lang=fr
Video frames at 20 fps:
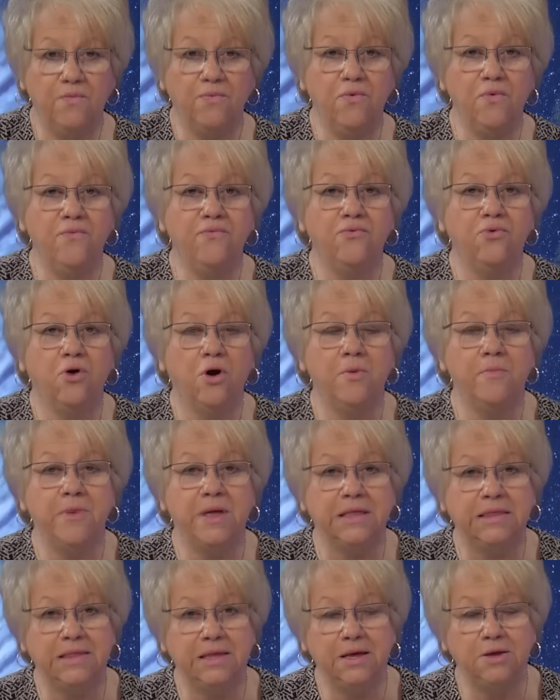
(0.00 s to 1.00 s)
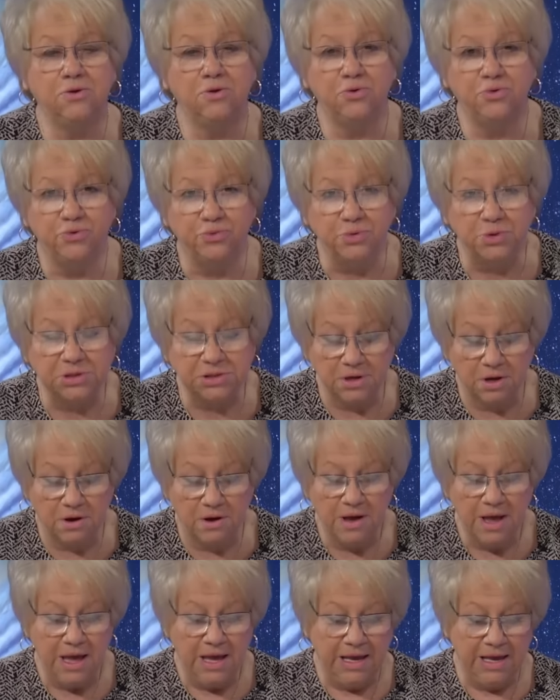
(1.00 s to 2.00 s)
vous vous remettez de tout ça
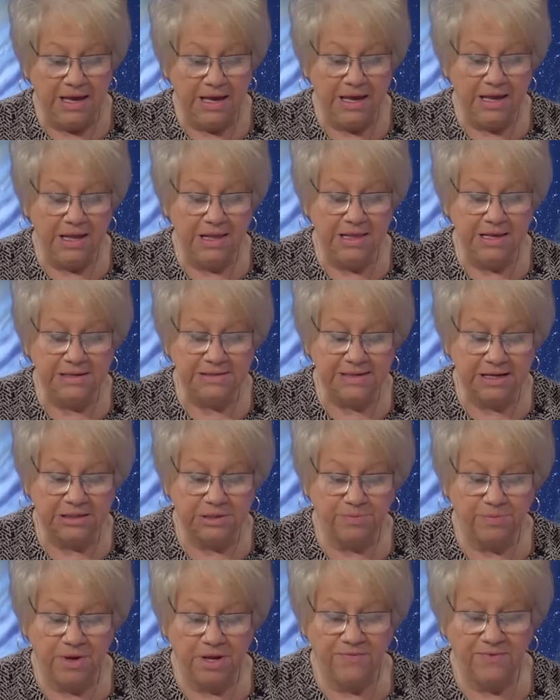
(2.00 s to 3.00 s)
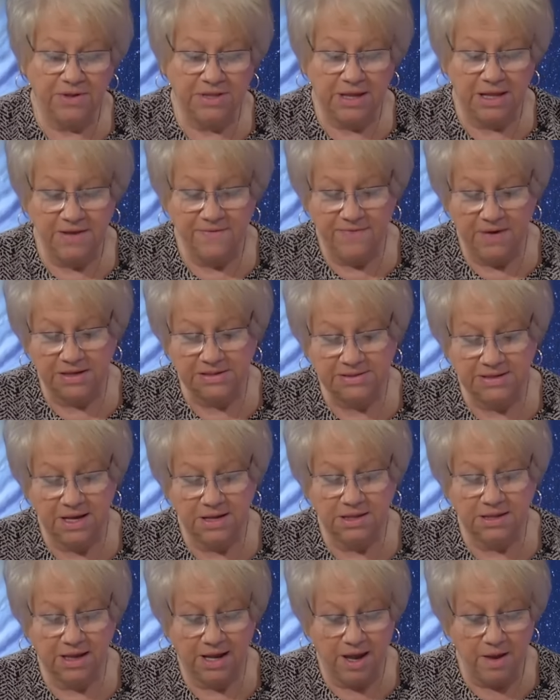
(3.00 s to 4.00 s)
et les aspects de votre anniversaire,
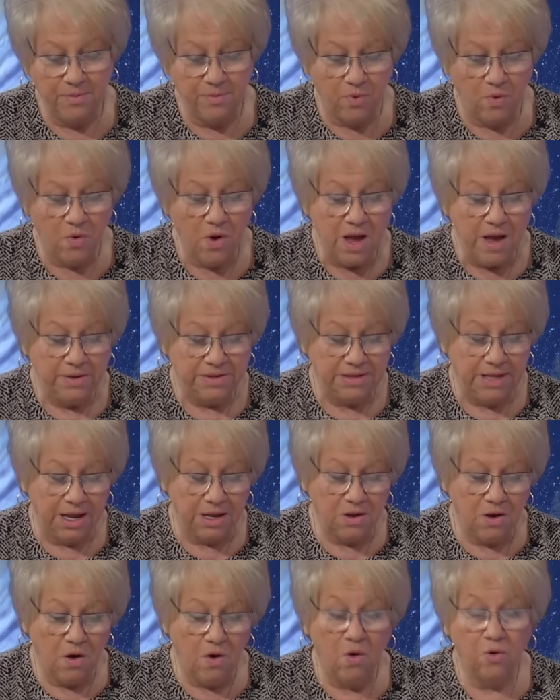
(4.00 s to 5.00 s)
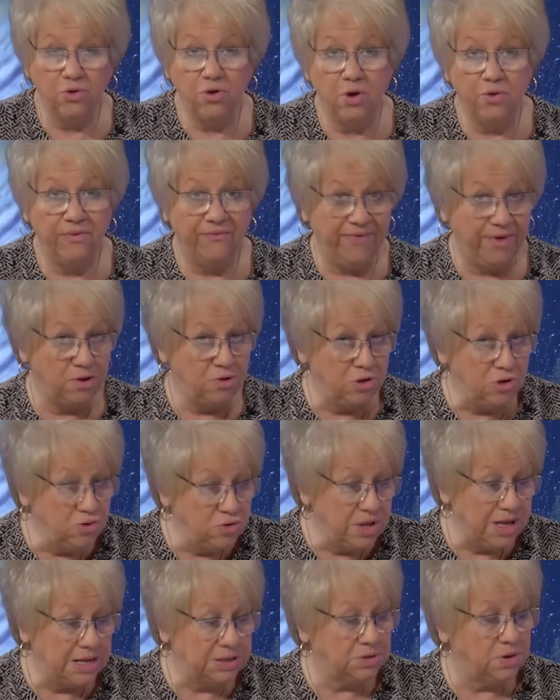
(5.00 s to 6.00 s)
très beau. D'ailleurs, on avait une
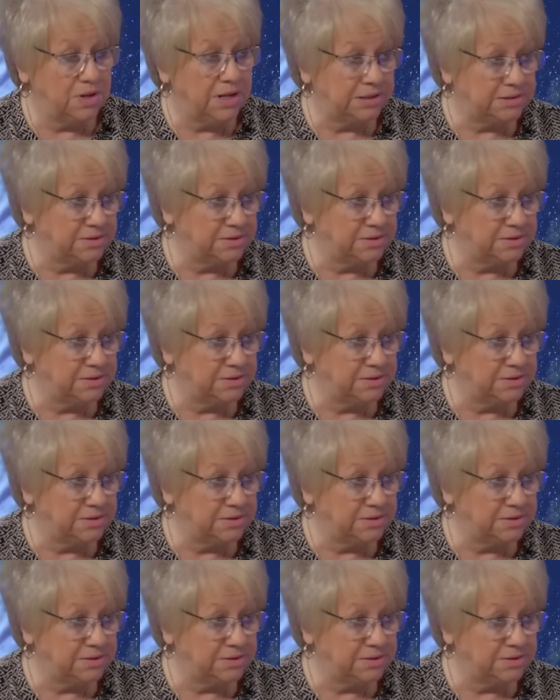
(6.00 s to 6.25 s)
lunaison la